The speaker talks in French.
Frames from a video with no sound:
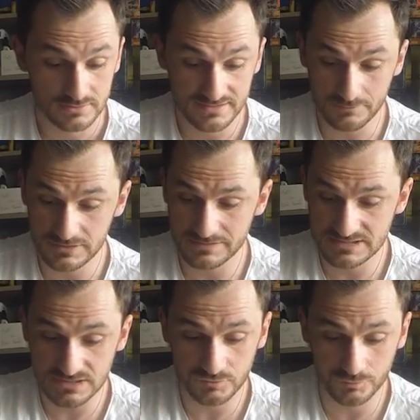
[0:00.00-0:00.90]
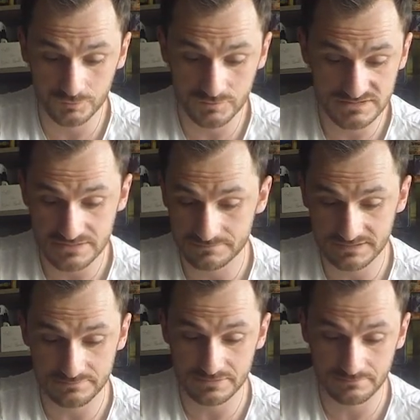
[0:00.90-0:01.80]
Table des matières Tout. Une deuxième,
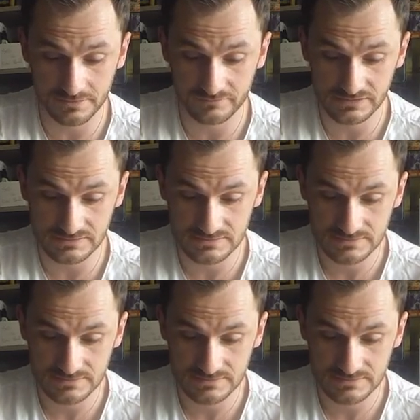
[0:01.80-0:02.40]
très bien, parfait.